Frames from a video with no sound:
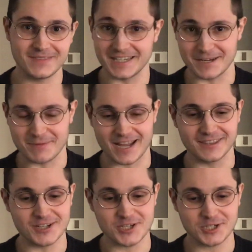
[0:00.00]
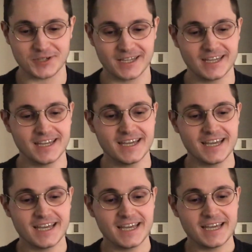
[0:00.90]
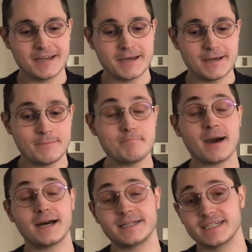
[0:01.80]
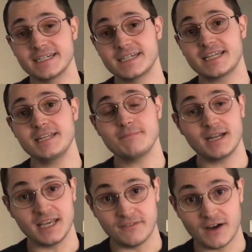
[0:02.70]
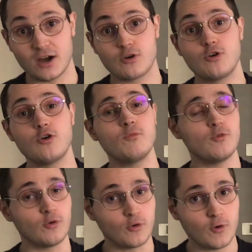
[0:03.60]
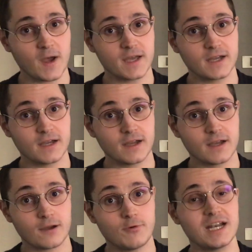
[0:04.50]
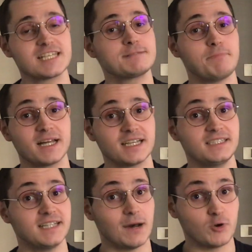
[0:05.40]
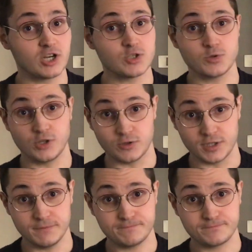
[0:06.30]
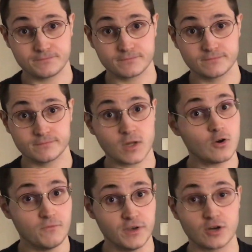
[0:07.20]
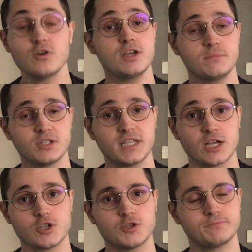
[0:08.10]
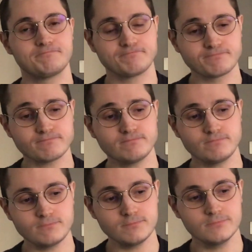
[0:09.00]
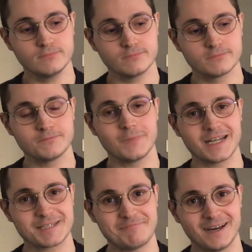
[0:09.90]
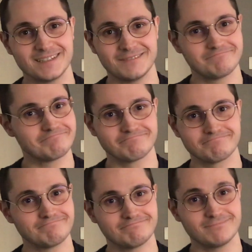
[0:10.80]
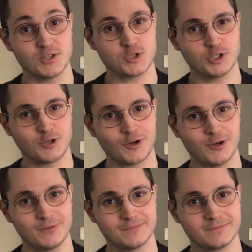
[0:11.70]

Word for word: nel riprenderci, ma rimaneva comunque quella spada di Damocle su di noi, ovvero il montaggio. Ma la spada non ci toccò.